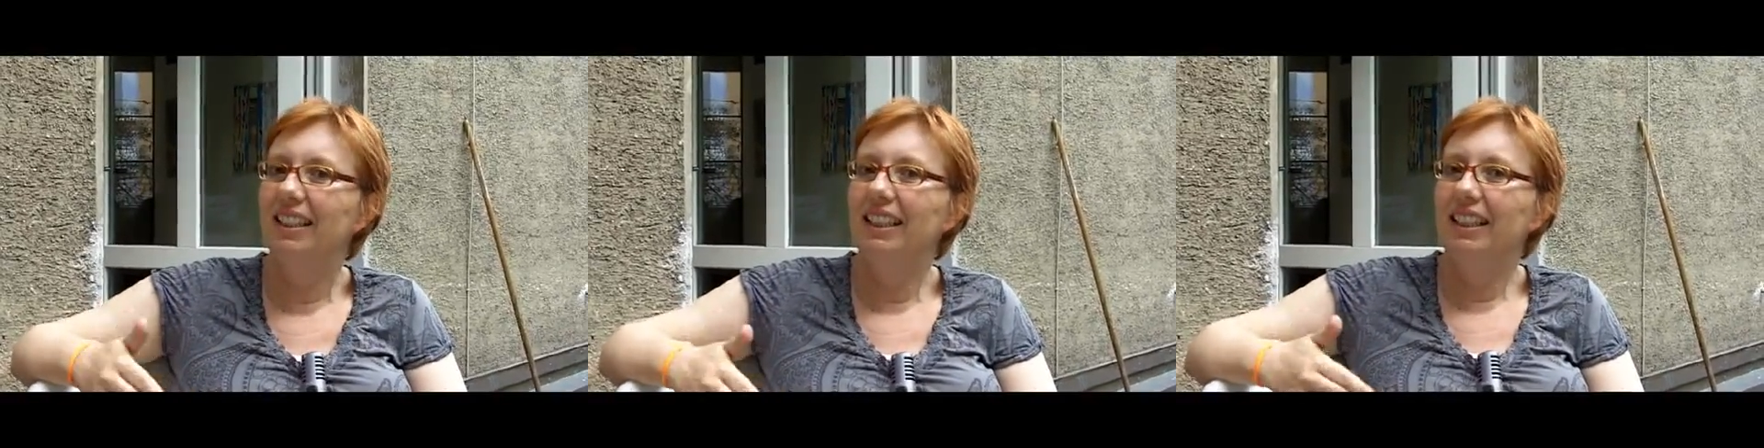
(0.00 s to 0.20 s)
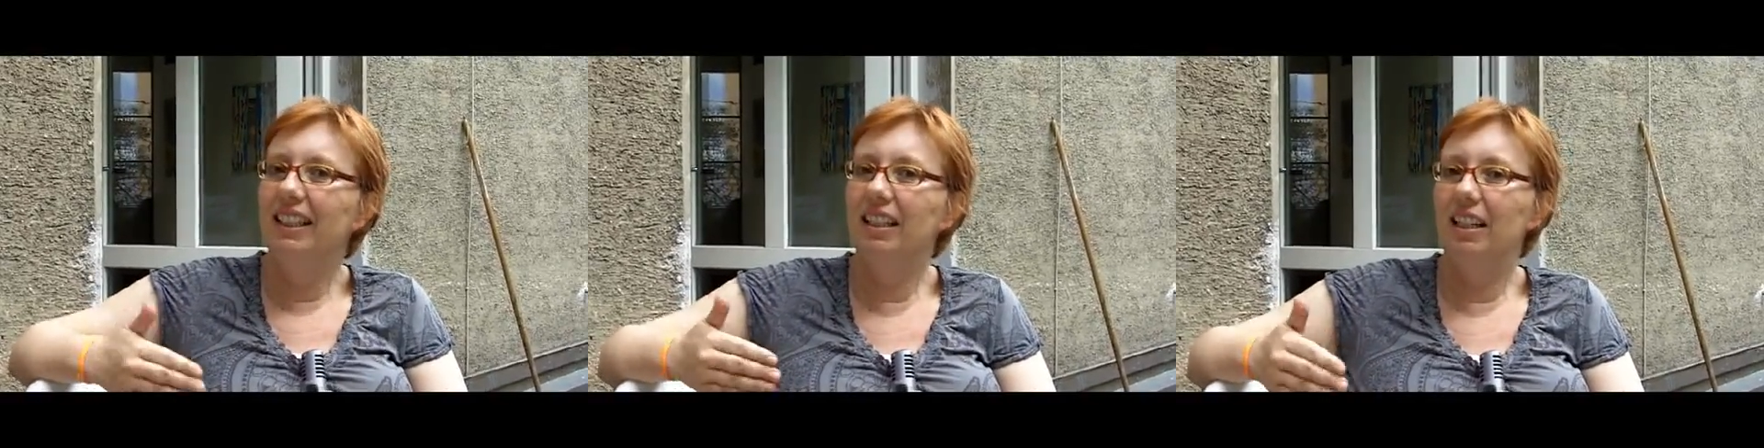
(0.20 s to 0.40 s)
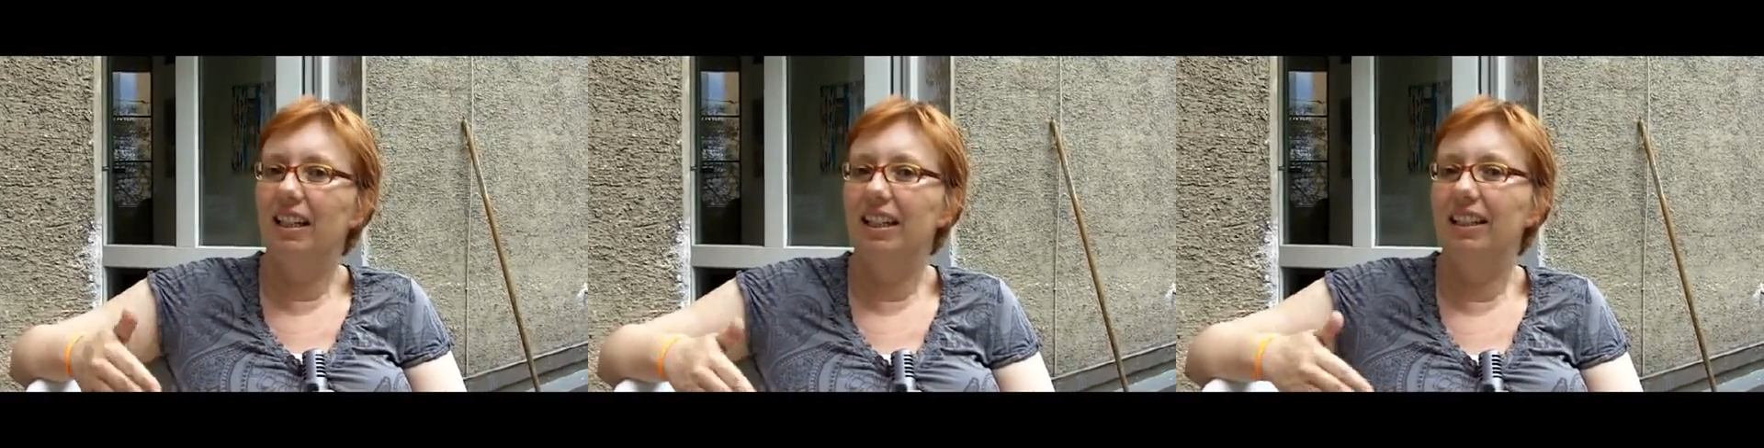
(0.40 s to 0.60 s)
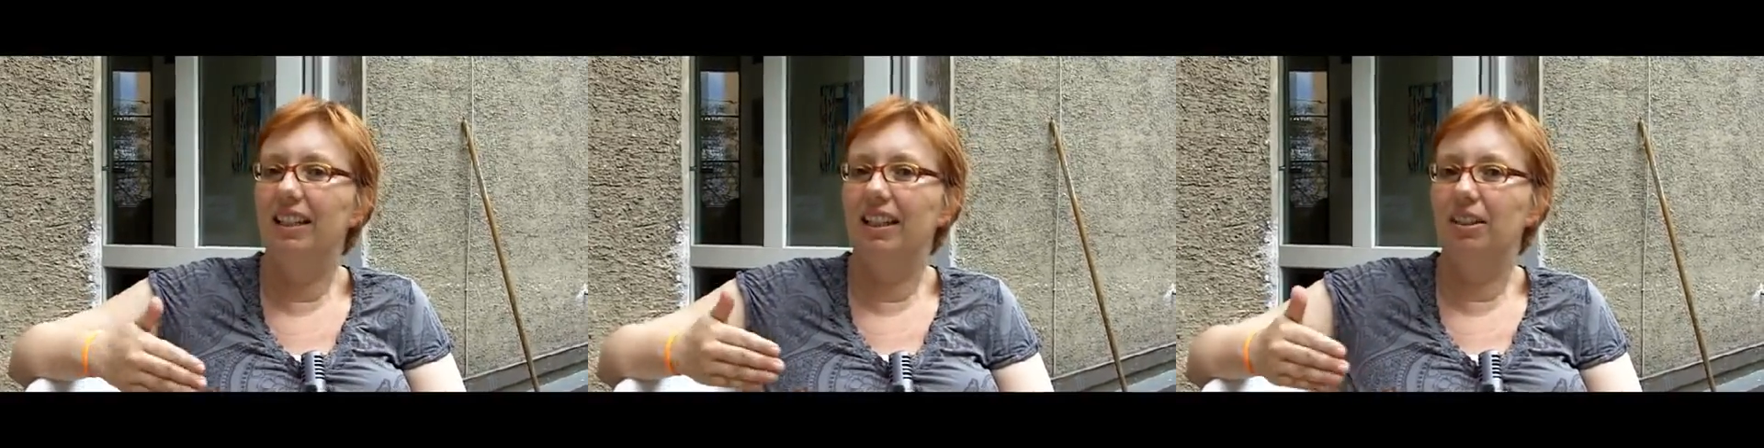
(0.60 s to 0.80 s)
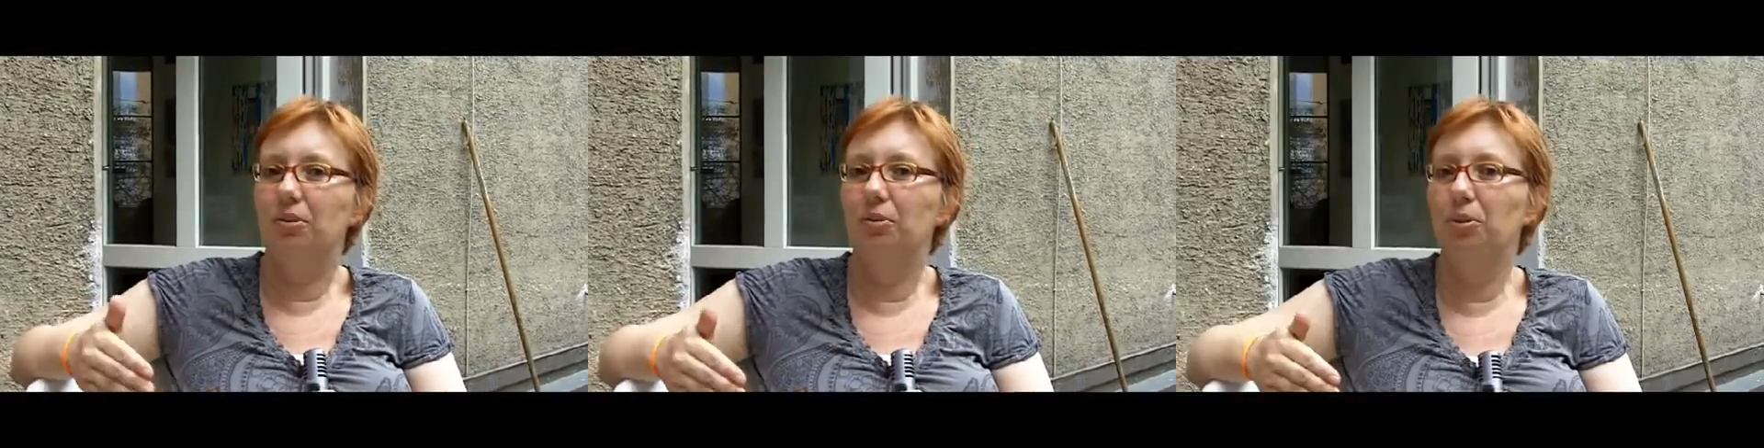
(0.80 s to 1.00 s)
in
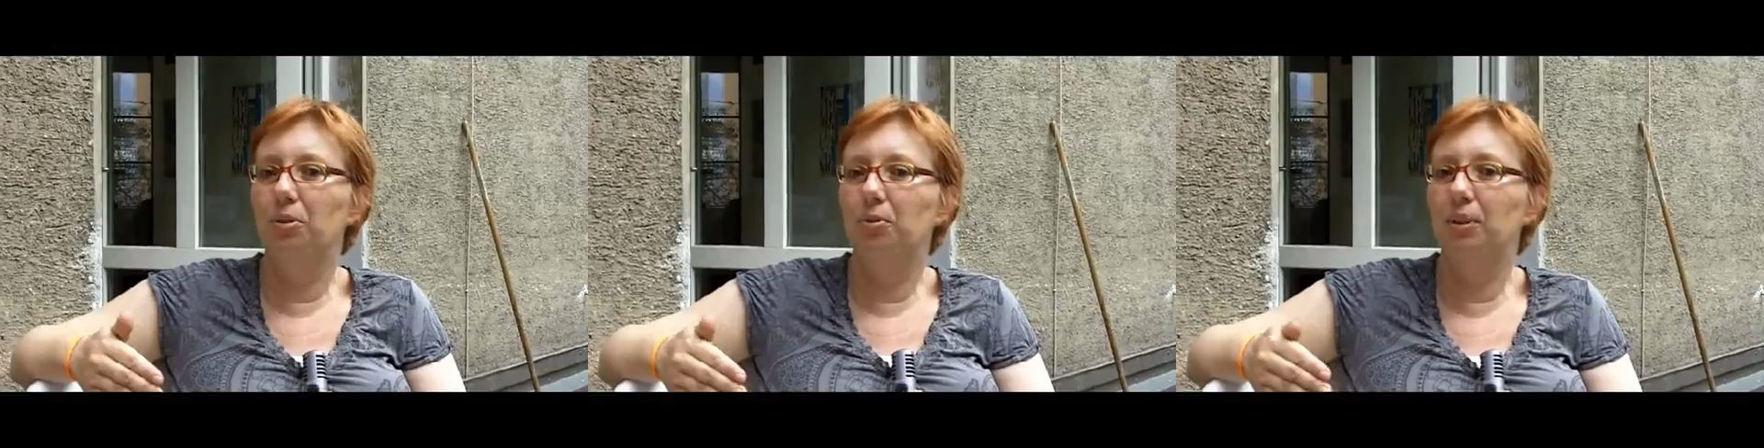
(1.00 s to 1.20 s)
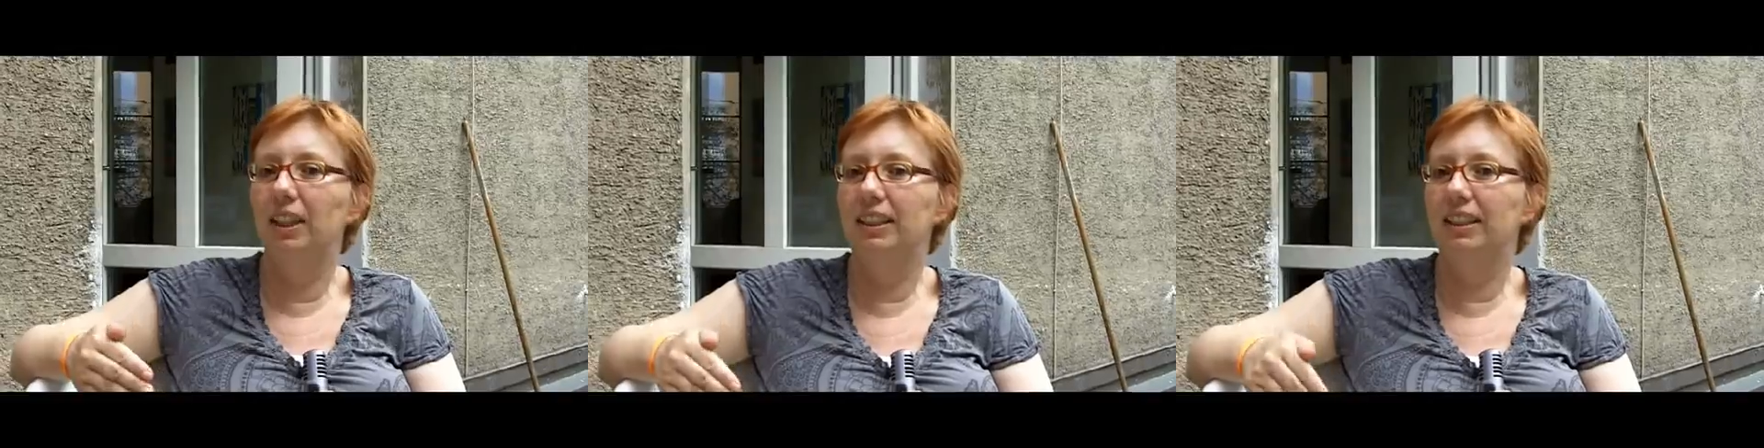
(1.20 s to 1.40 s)
einer Kultur,